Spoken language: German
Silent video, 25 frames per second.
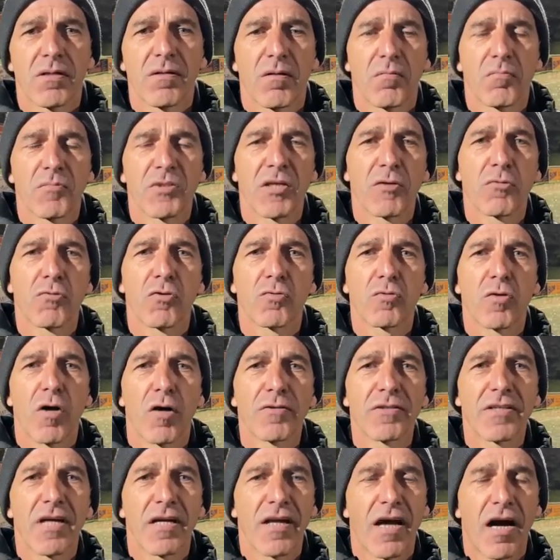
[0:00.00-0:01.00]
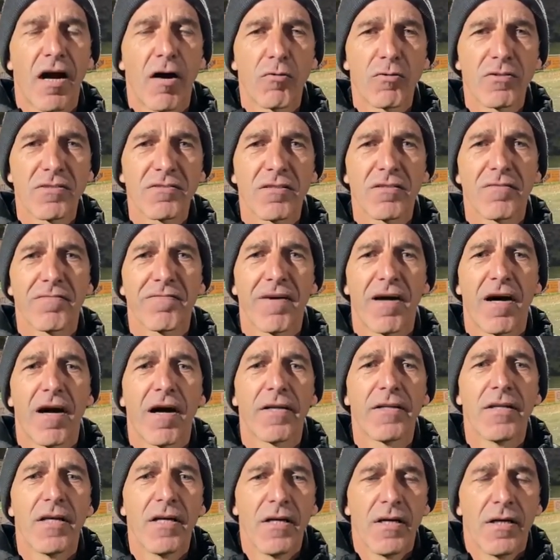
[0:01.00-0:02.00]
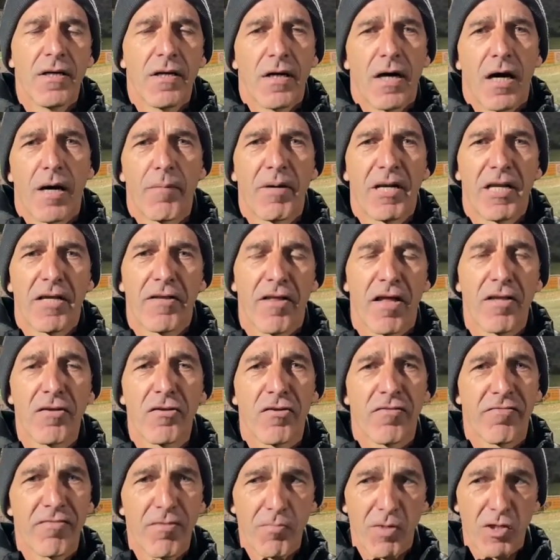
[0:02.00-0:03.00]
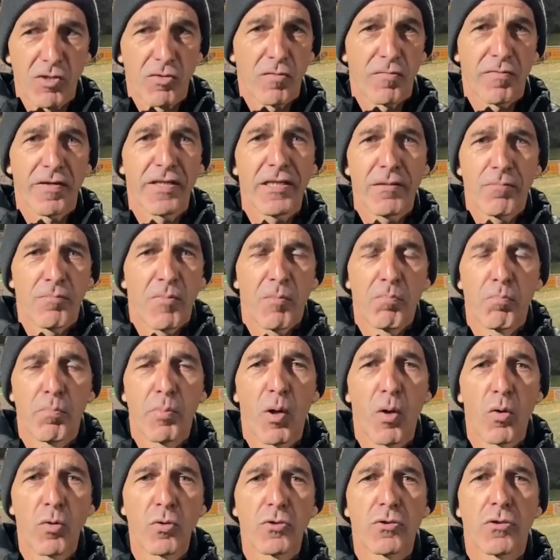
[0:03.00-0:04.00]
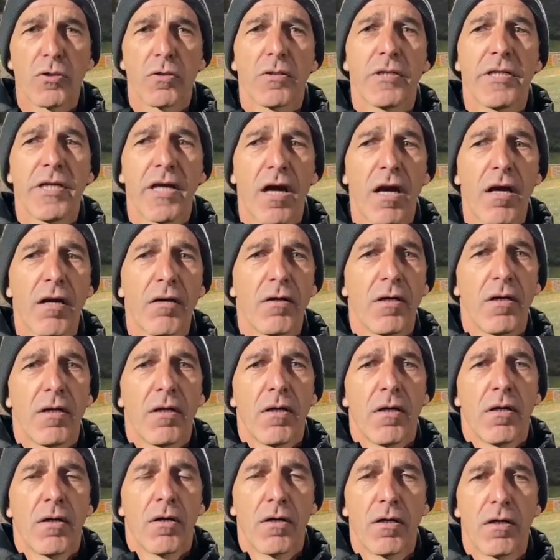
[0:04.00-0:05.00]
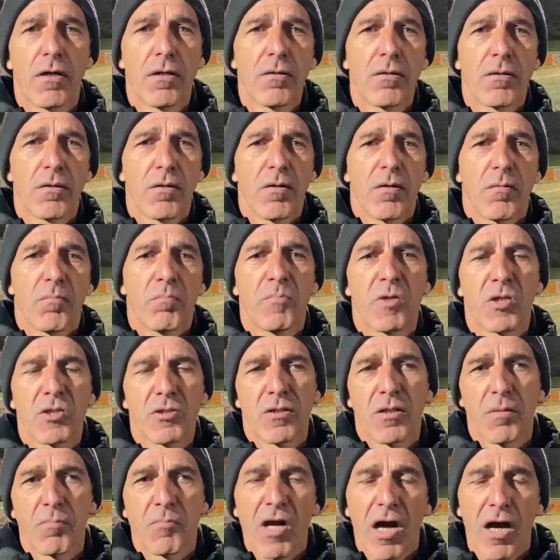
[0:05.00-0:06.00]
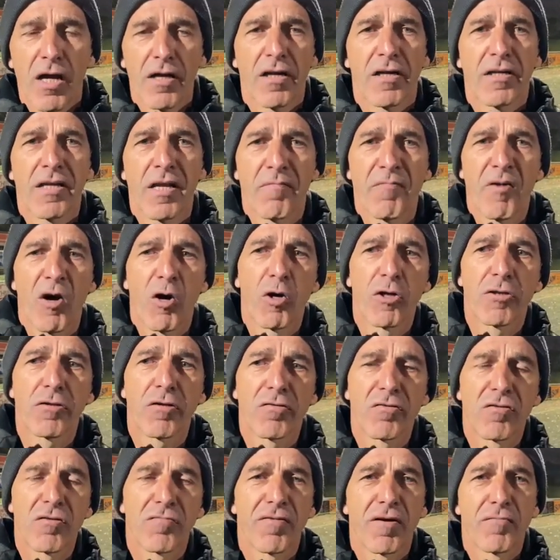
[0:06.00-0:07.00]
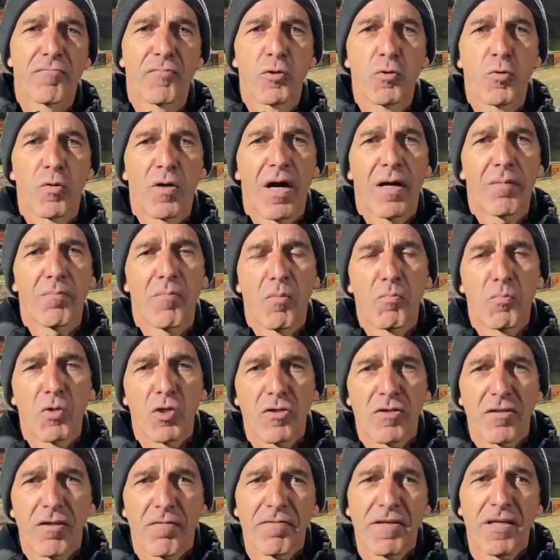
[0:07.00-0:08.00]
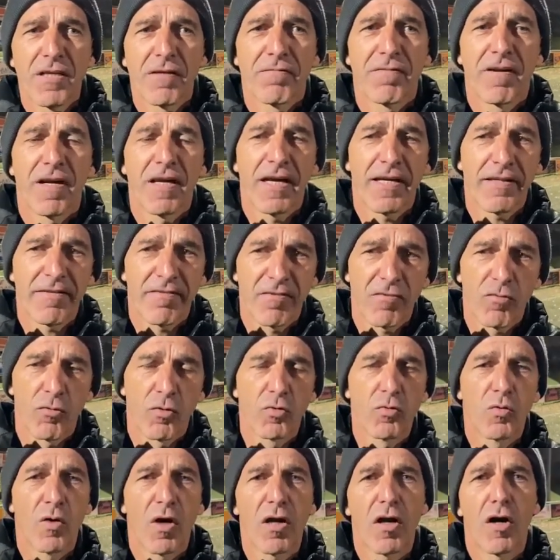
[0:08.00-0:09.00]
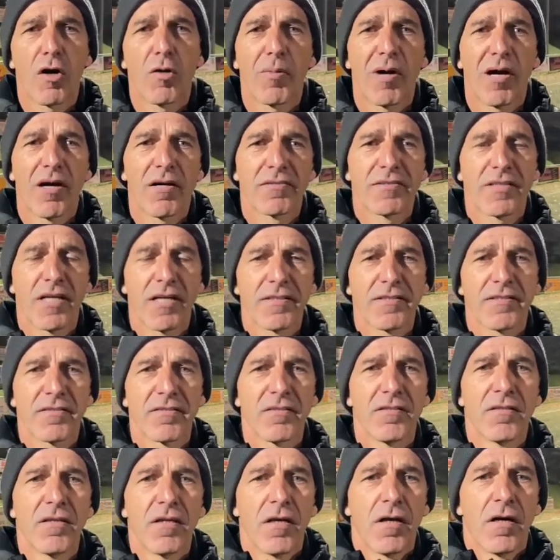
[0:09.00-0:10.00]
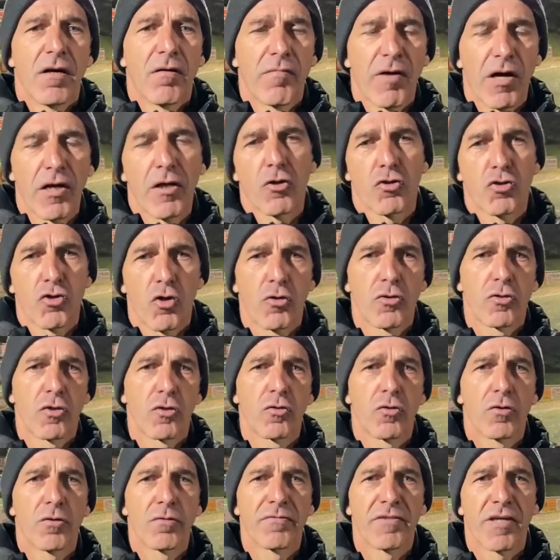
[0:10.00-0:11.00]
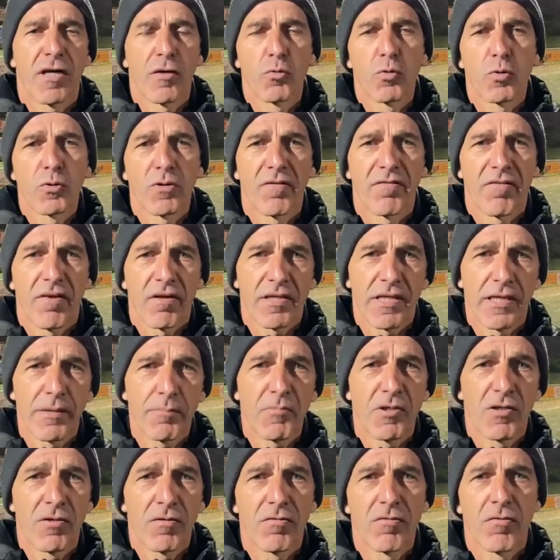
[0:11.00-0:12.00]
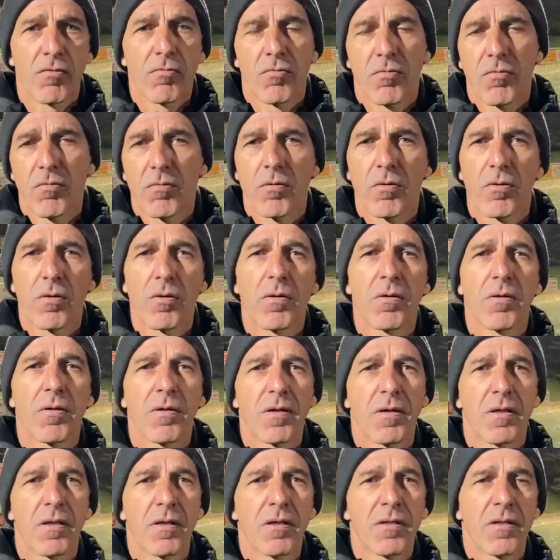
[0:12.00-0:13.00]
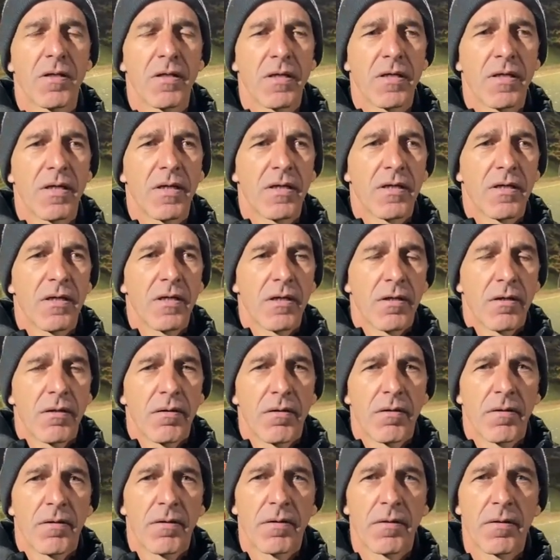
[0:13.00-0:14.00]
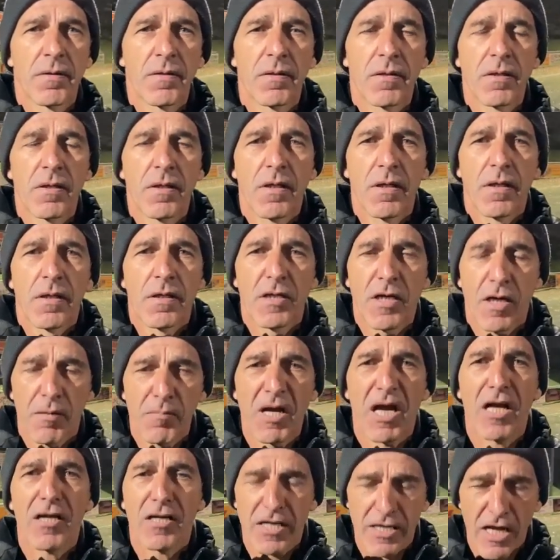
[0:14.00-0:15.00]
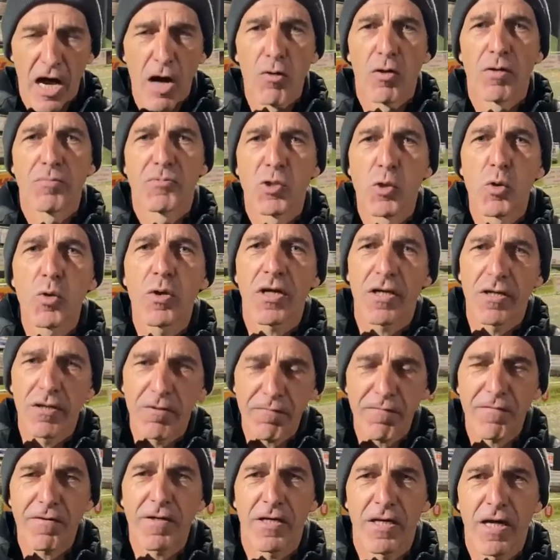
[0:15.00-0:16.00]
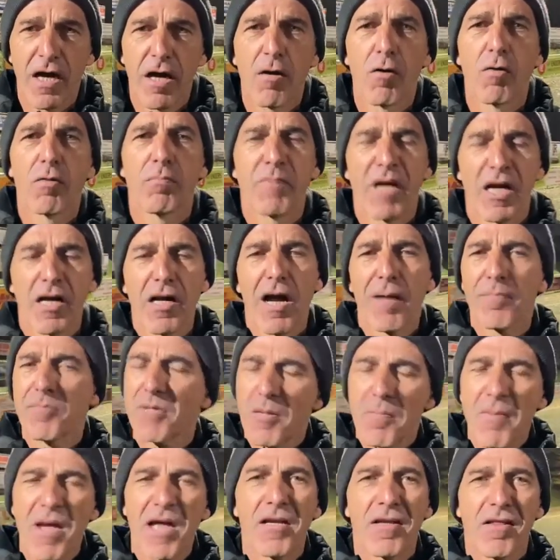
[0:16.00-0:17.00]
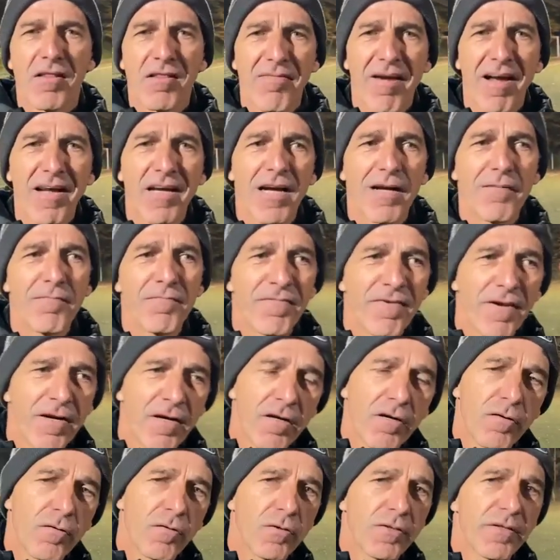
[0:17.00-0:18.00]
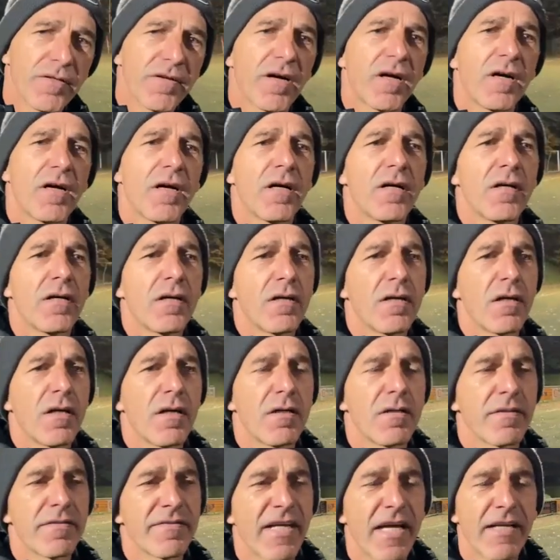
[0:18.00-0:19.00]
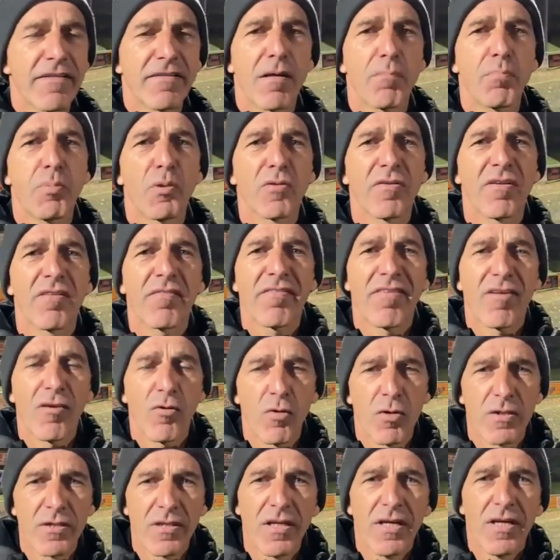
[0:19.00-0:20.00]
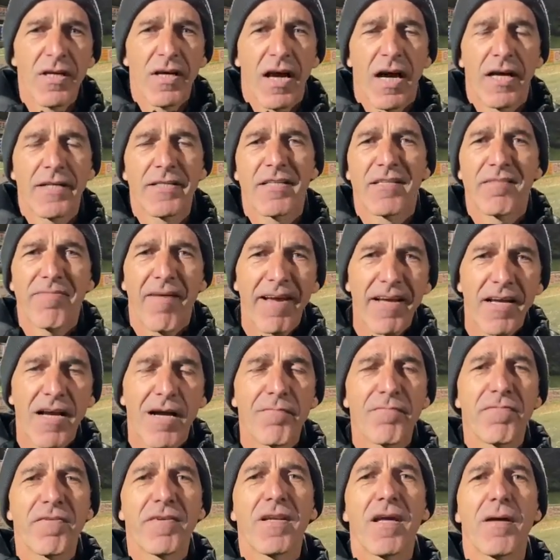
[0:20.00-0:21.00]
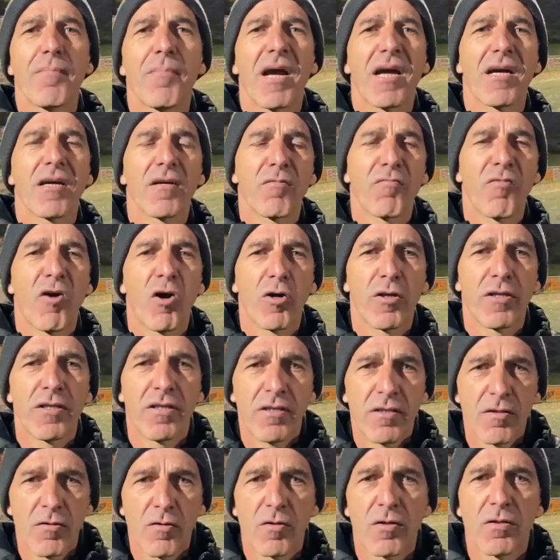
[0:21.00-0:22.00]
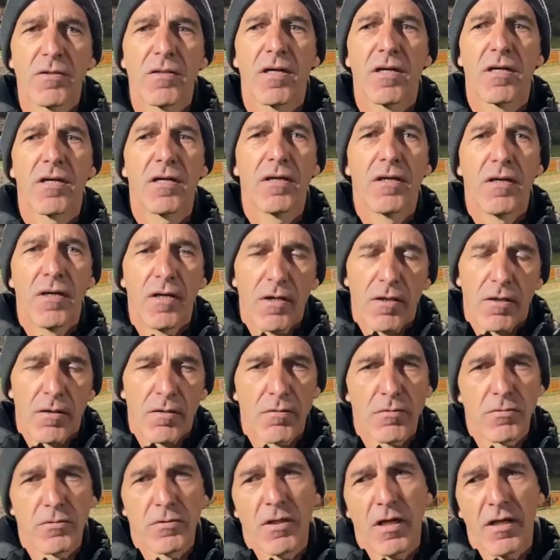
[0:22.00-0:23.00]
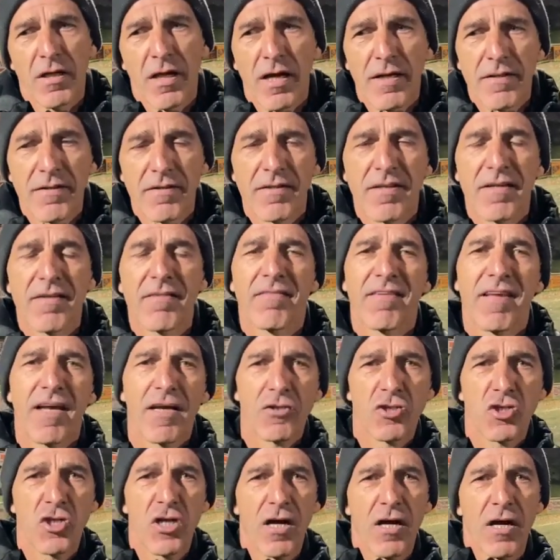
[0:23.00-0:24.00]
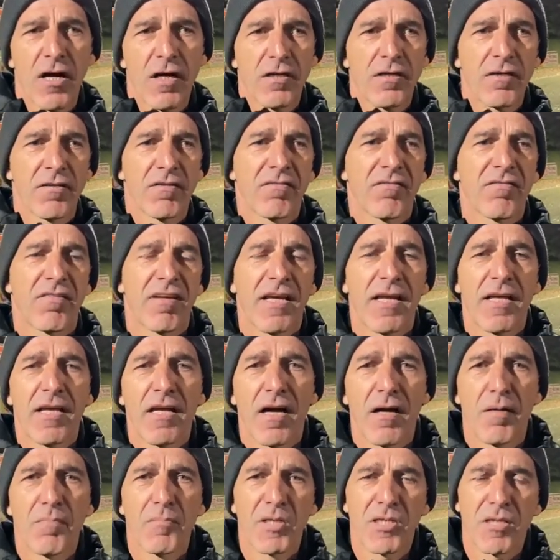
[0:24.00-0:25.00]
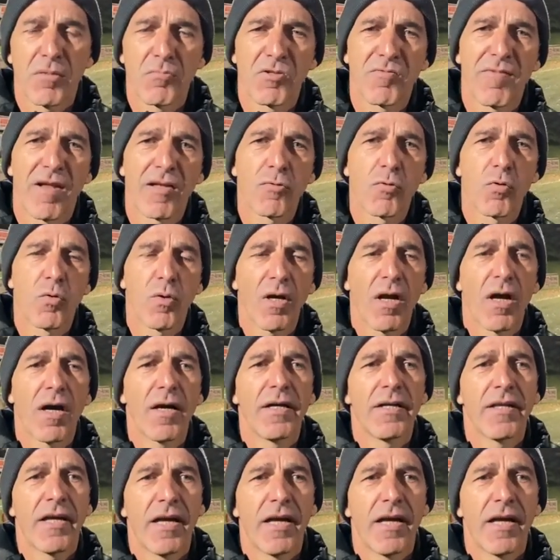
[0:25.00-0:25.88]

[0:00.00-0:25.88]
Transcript: um den Konter da auszufahren. Aber letztendlich sind wir zufrieden mit dem Punkt hier. Ne? mit dem Kader, den wir heute zur Verfügung haben, man mussten ja viele Verletzte und Urlauber ersetzen, war das schon ein sehr gutes Ergebnis. Was hat gefehlt in der zweiten Halbzeit? Ihr habt einfach nicht mehr so den Zugriff ja, gehabt, genau, nicht mehr in die Zweikämpfe genau, so, Wir ne? kamen nicht mhm. mehr in die Zweikämpfe, unsere äh, Sechserposition, haben die Zweikämpfe nicht mehr gewonnen und, äh, und dann hatten die ein sehr starkes Zehner mit dem Sven Kolei,